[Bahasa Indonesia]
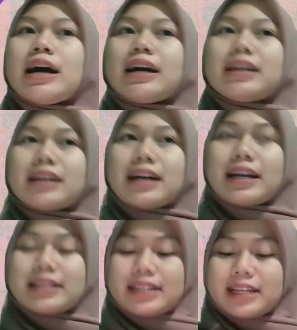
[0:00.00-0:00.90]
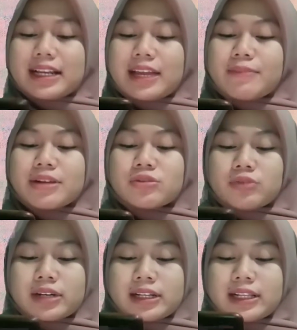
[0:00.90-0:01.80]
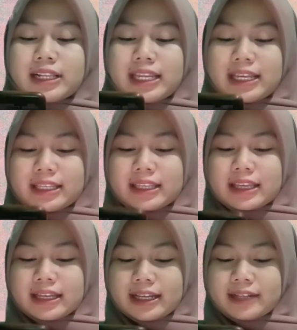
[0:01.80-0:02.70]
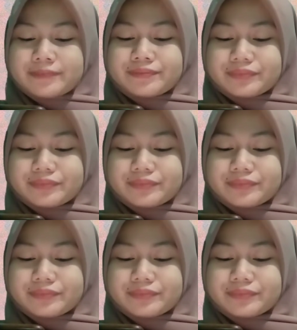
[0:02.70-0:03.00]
enggak jadi kalian masuk ke linknya